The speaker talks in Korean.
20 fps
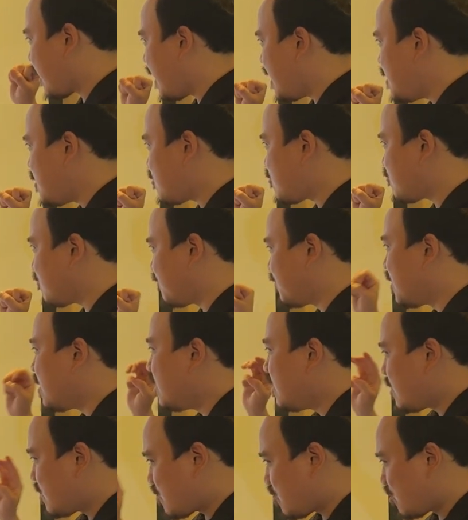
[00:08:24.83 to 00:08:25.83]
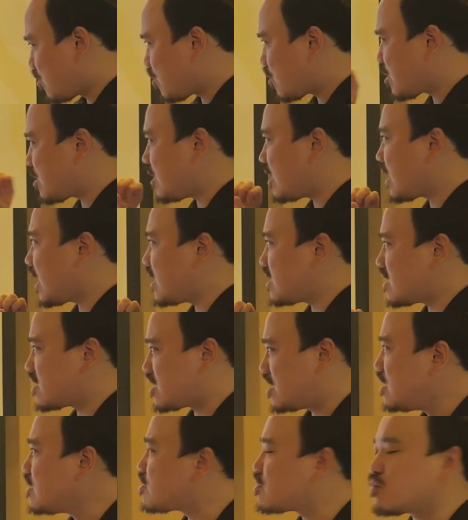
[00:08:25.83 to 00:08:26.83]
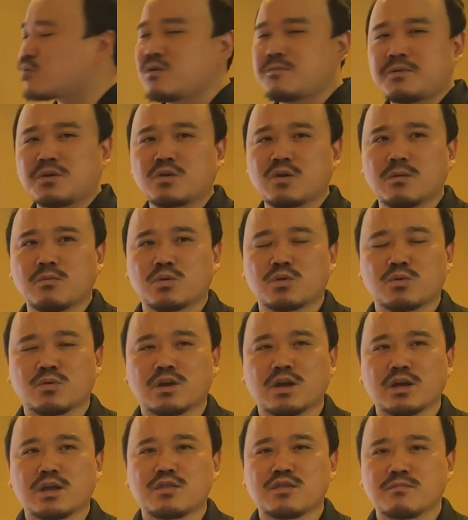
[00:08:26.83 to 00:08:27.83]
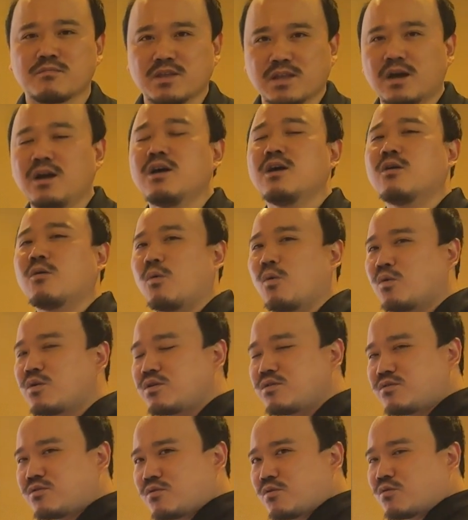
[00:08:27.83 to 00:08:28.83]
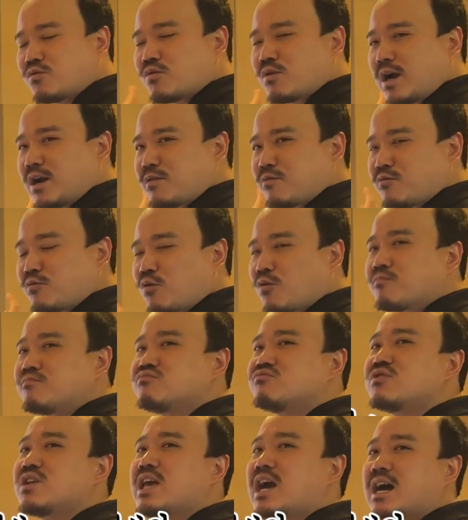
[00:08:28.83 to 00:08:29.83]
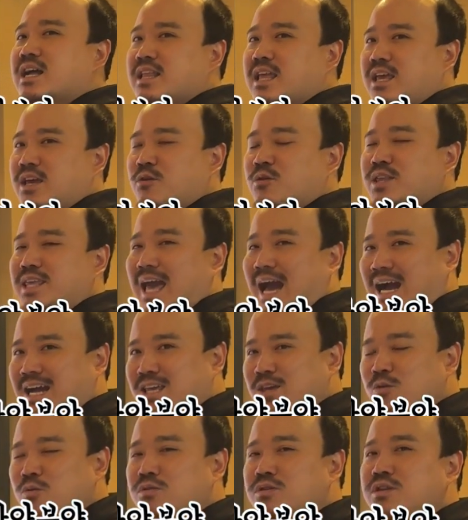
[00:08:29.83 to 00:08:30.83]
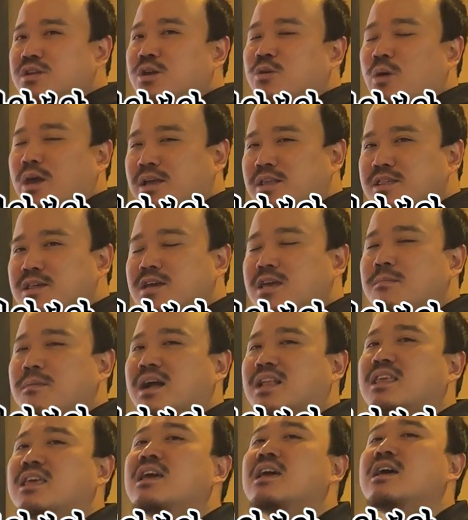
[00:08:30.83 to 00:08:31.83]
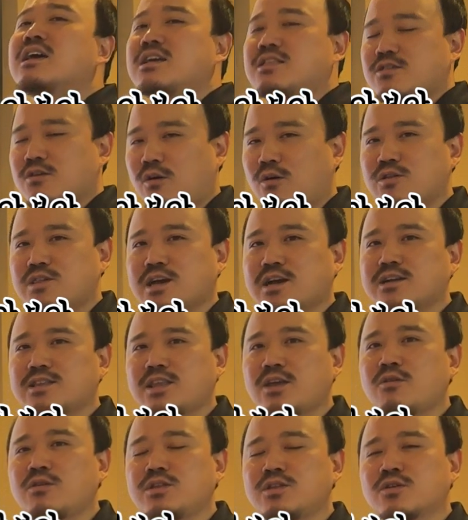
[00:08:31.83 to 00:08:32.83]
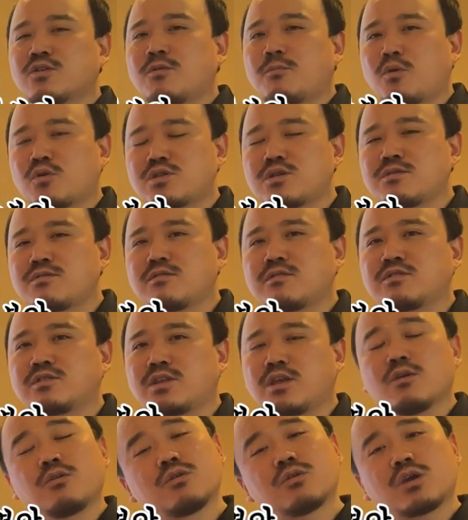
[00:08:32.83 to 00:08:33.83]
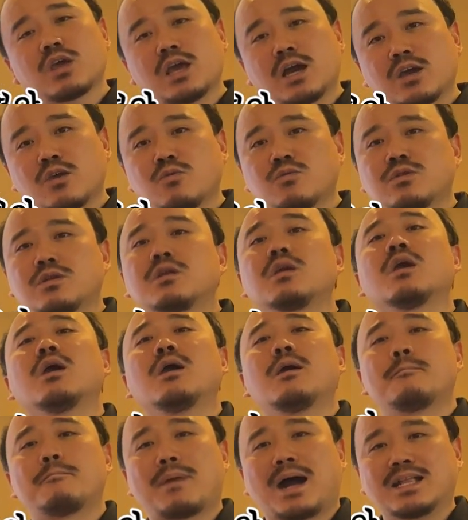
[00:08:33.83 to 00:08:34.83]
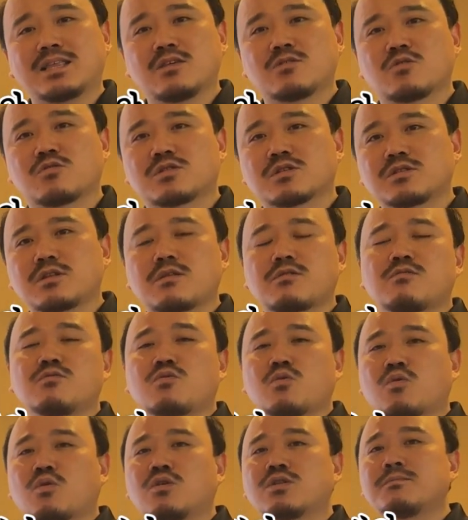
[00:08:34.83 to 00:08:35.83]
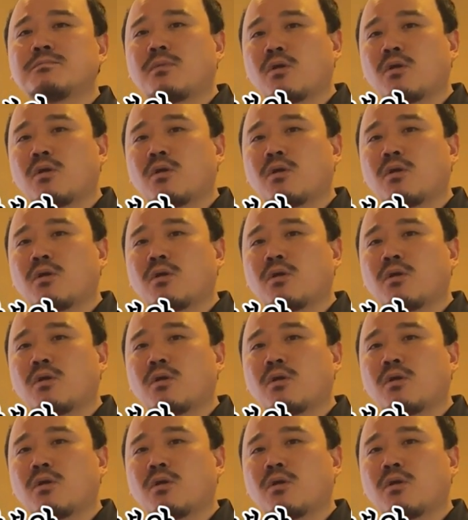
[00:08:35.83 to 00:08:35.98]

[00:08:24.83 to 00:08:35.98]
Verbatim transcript: 칼슘, 초록색의 이제 질소를 비교해 보도록 하겠습니다. 오른쪽으로 갈수록 뿌리 안에 이런 양이온들이 굉장히 많이 저장되어 있는 걸 보실 수 있는데요. 이렇게 양이온들이 많이 저장되어 있는 조건은